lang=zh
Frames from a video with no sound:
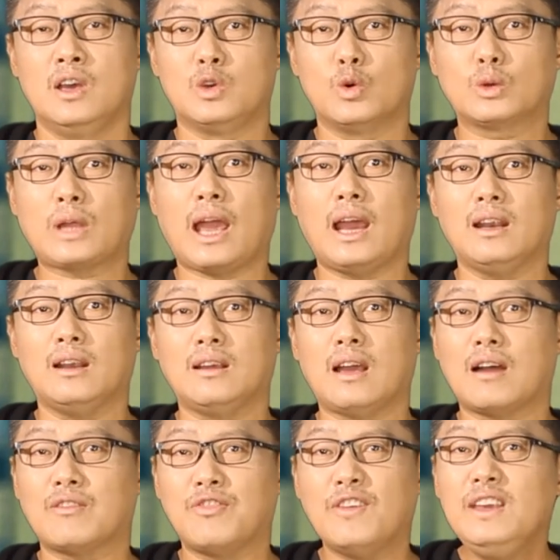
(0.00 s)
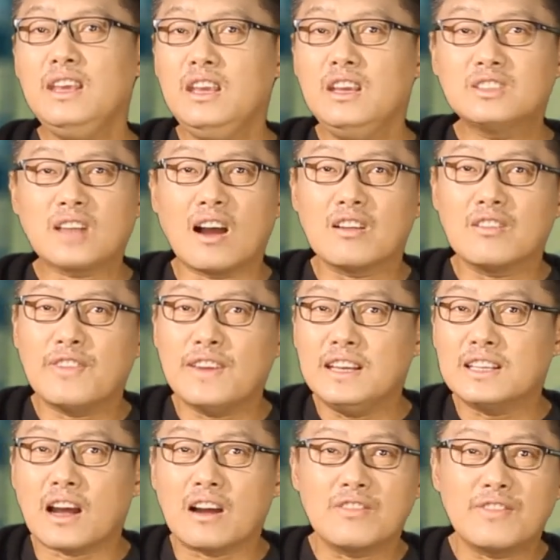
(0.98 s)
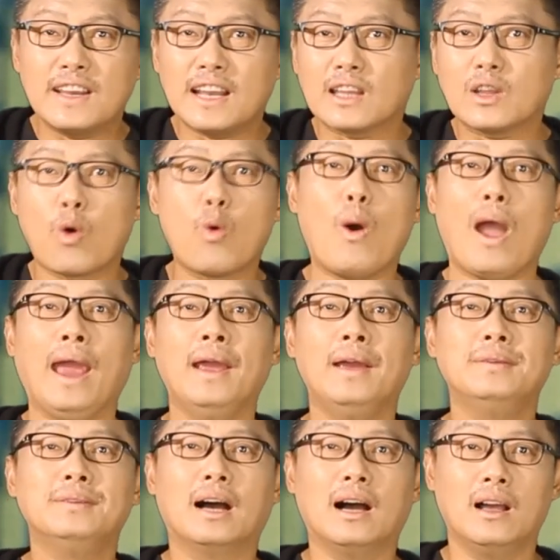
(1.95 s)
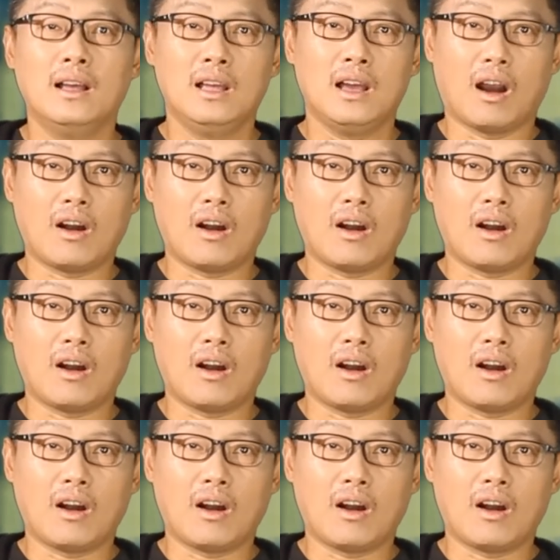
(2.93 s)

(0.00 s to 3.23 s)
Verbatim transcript: 犹太人啊非常的坏啊。